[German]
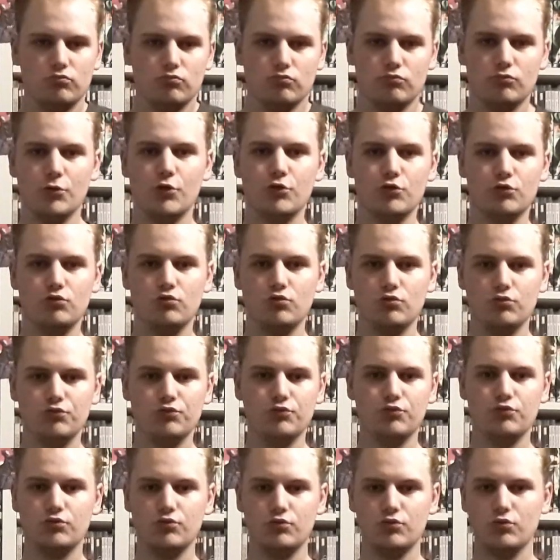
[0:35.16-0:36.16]
es ist,
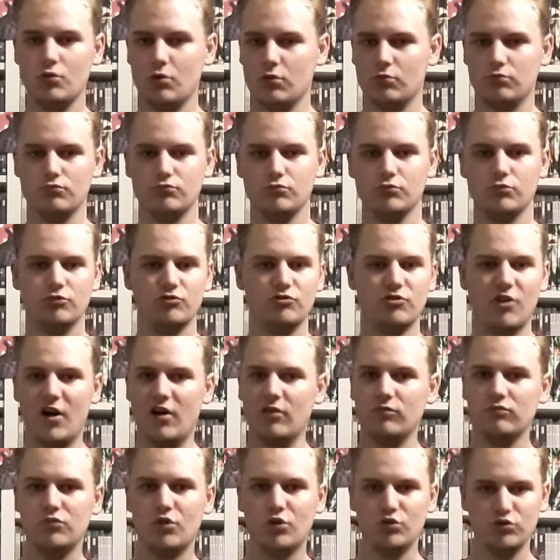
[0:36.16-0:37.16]
ja, war
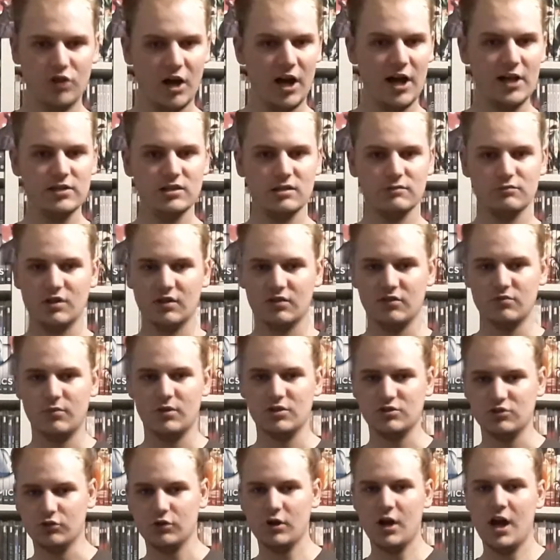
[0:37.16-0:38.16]
unterhaltsam, sagen wir mal
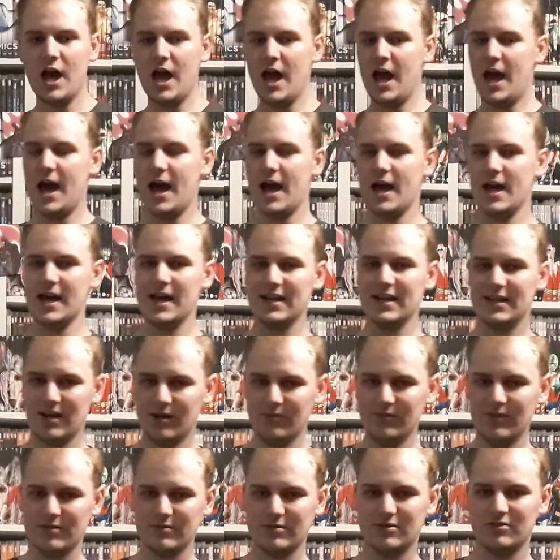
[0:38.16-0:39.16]
so. Äh, kommen
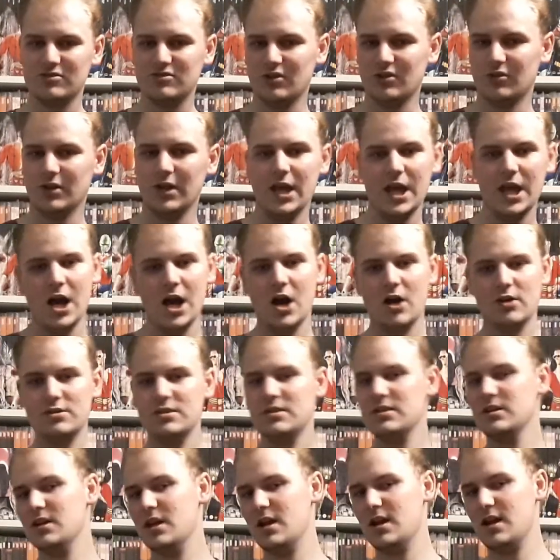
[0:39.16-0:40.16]
wir dann zur Story. Und
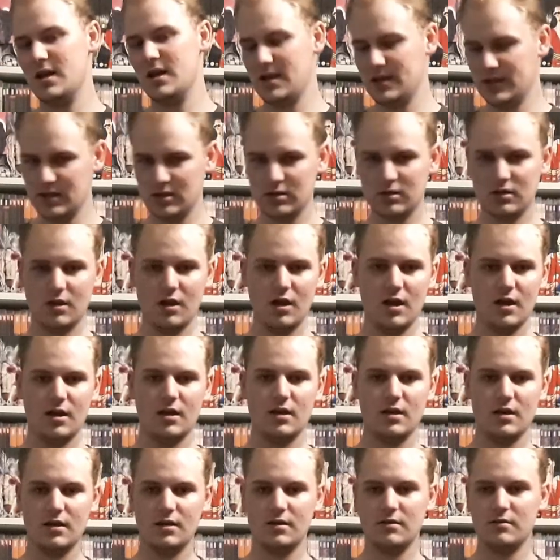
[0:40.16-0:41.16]
hier, äh, hier
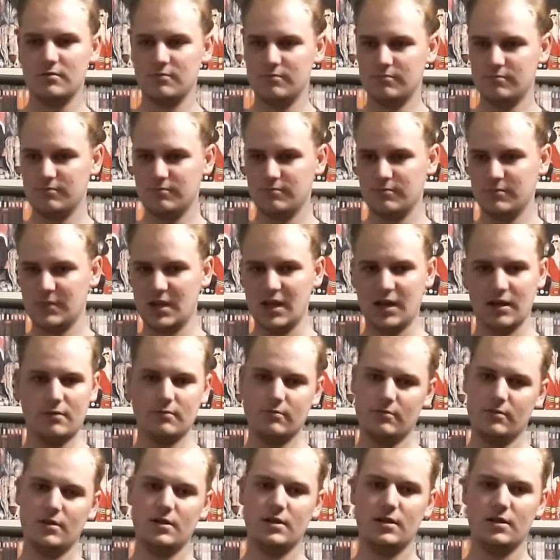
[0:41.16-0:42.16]
äh, ja,
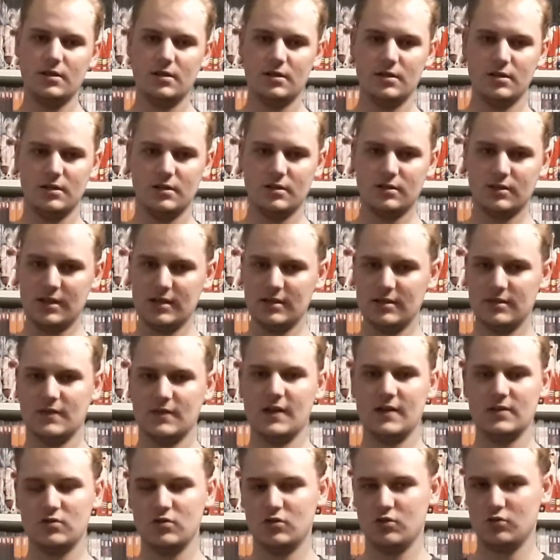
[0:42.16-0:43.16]
äh, geht es
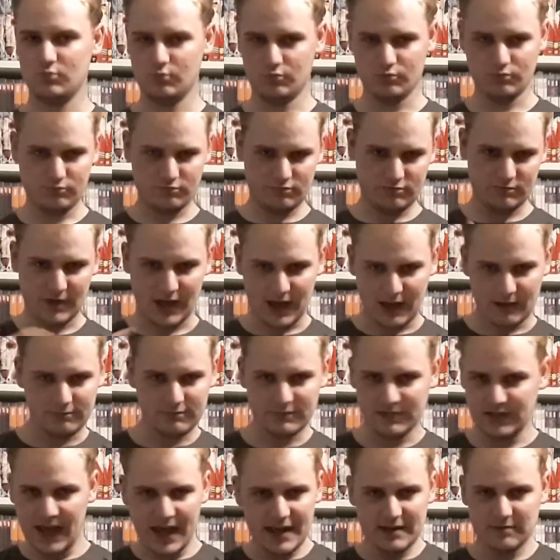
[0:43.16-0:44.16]
halt um ja,
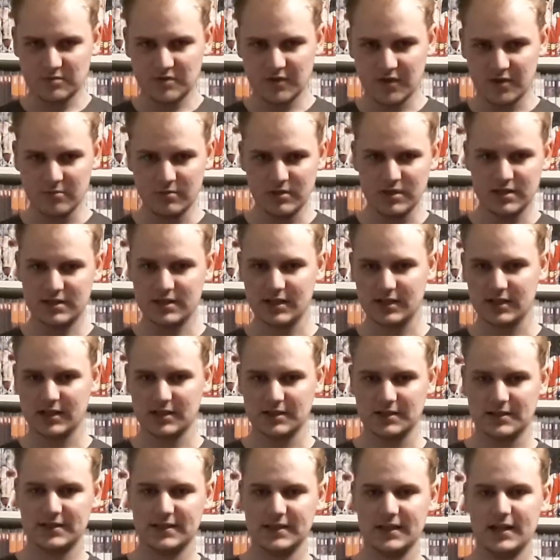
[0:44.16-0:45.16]
die Adams Family ist ja
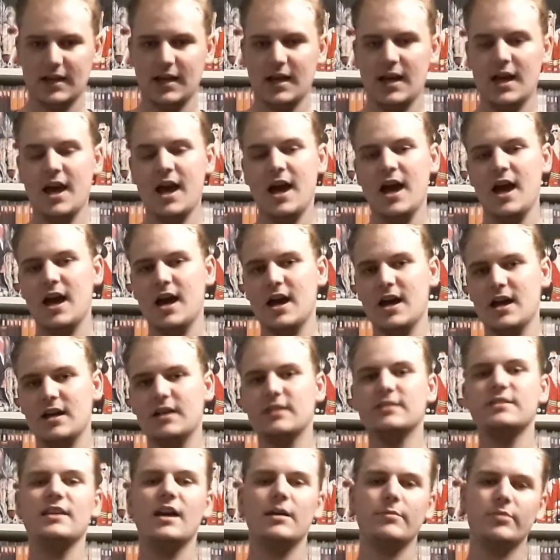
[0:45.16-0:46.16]
ganz klar, äh,
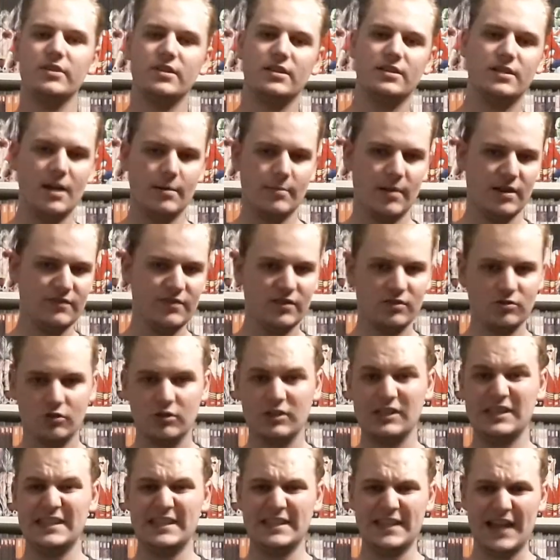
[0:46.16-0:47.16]
die aber am Anfang noch
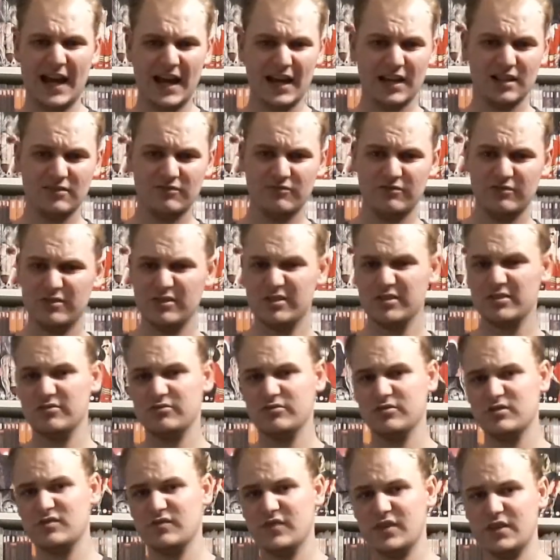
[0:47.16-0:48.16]
gejagt wird
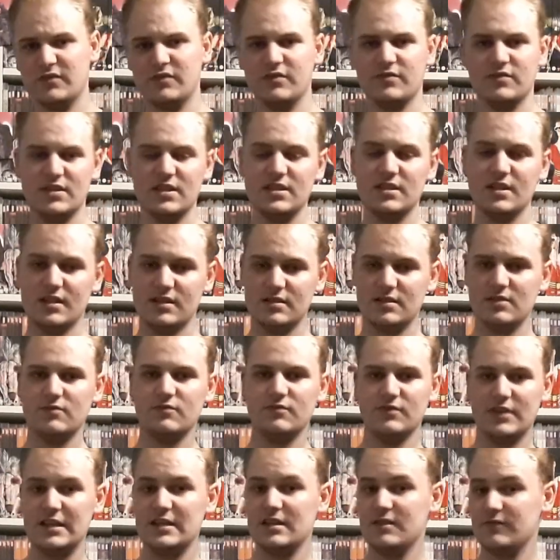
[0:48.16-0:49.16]
und so weiter. Wir sind halt,
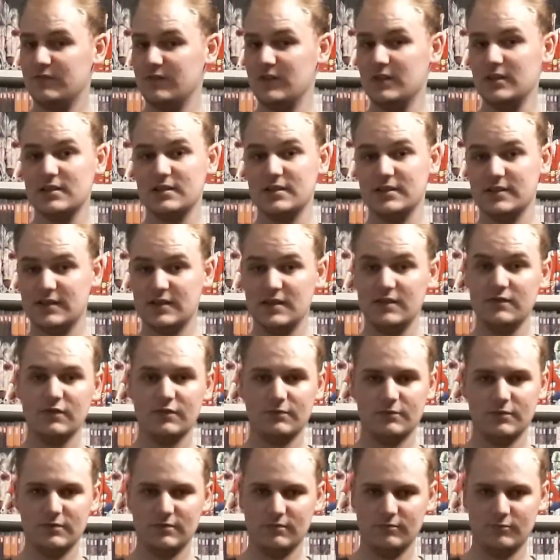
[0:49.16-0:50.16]
gehen hier wesentlich tiefer,
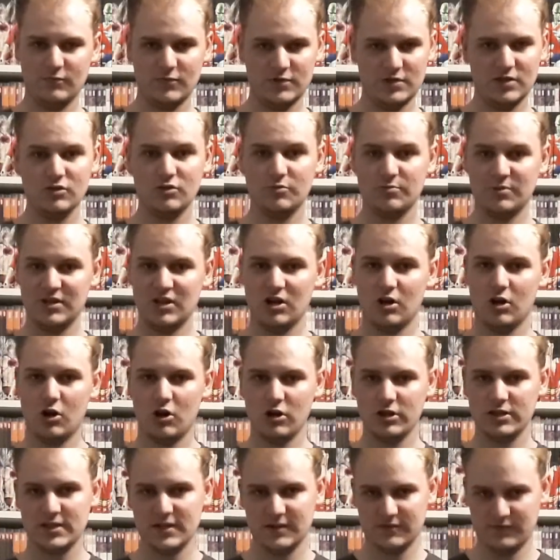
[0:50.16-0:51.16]
wir sind noch bei der
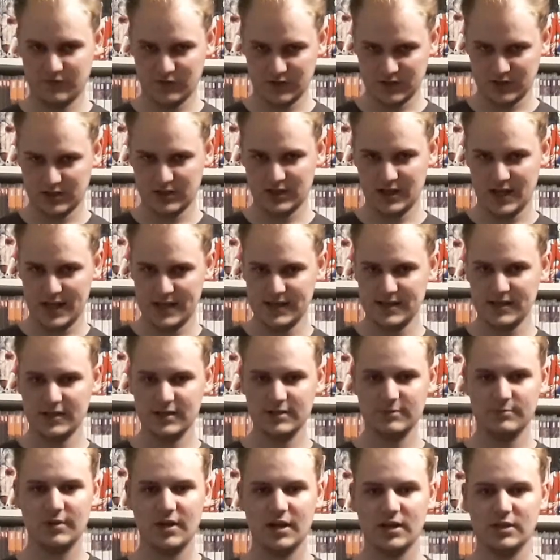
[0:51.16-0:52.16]
Hochzeit von den Eltern
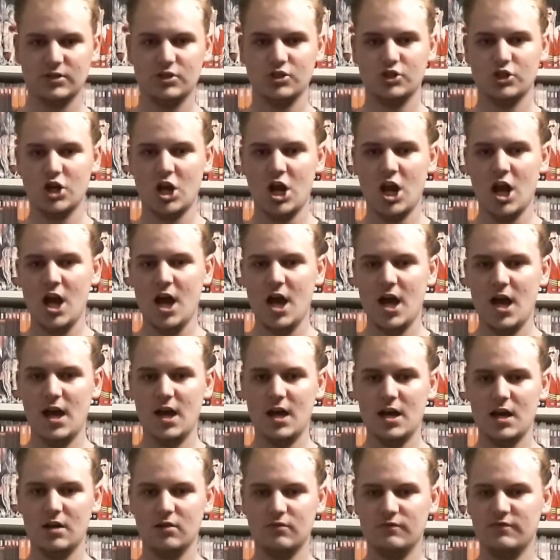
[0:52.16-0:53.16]
praktisch
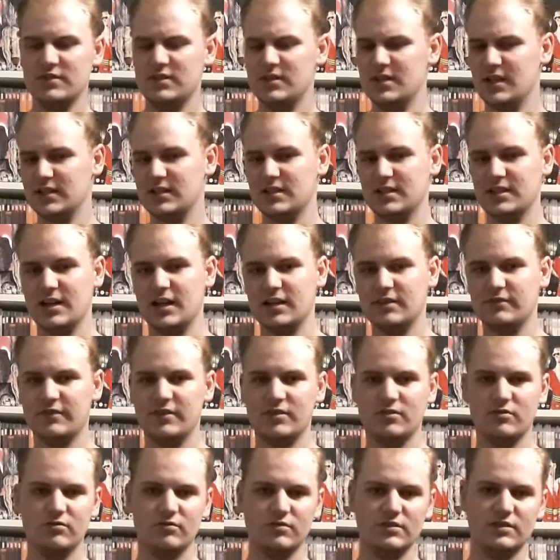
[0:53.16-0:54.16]
äh, und wie sie halt gejagt
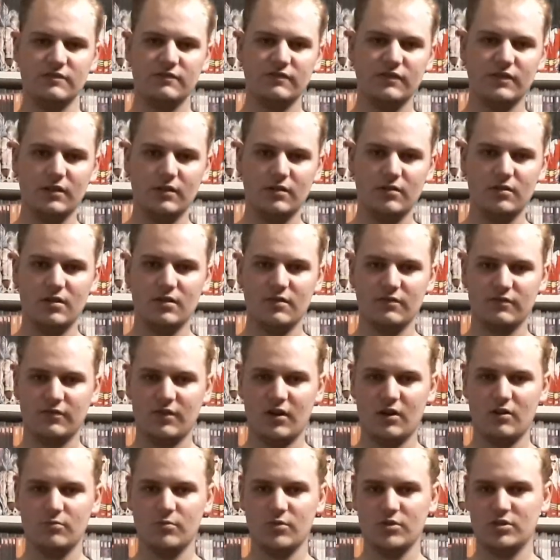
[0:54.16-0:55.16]
werden und die äh,
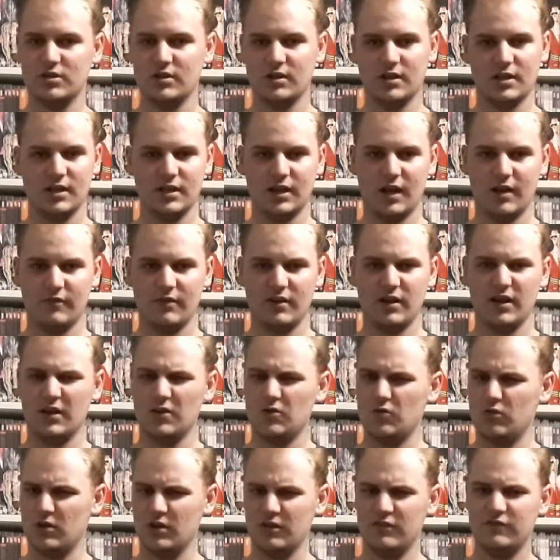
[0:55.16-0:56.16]
Frau möchte dann halt einfach einen
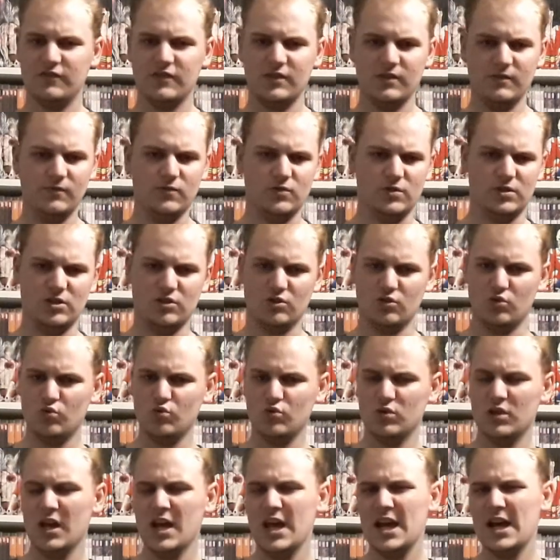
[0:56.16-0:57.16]
Ort finden, wo sie in
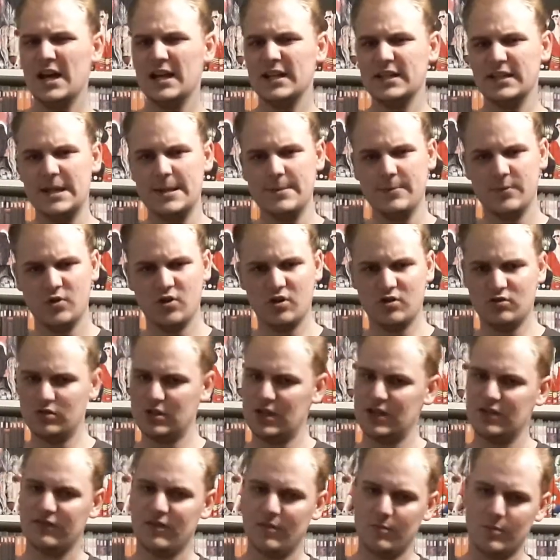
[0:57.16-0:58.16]
Ruhe leben können und
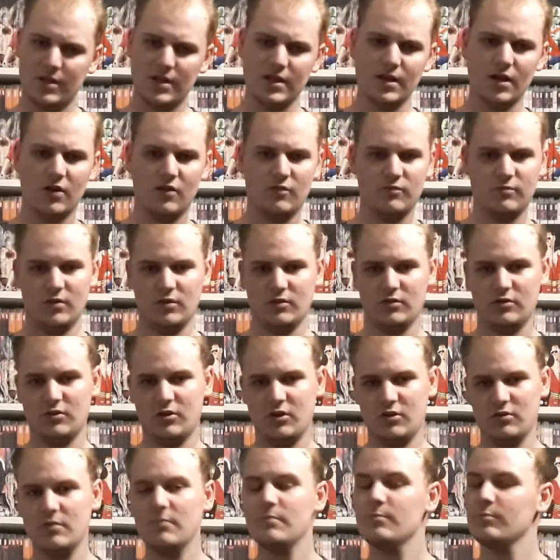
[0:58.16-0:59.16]
eine Familie aufbauen
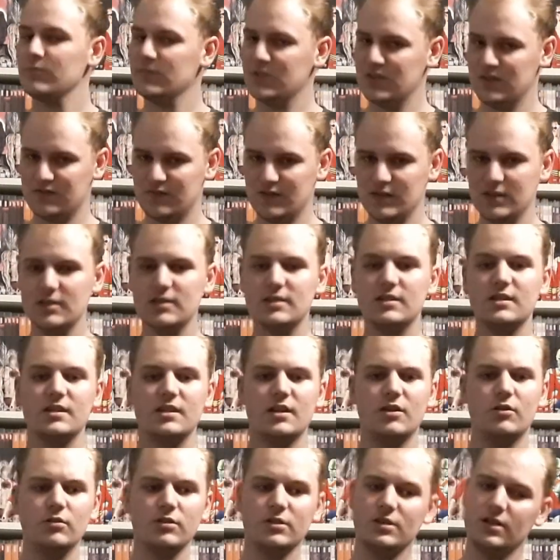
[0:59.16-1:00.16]
können. Die finden sie dann
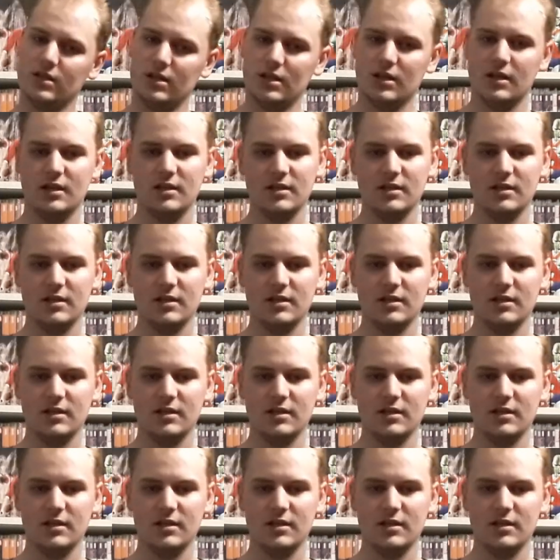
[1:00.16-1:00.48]
auch in einer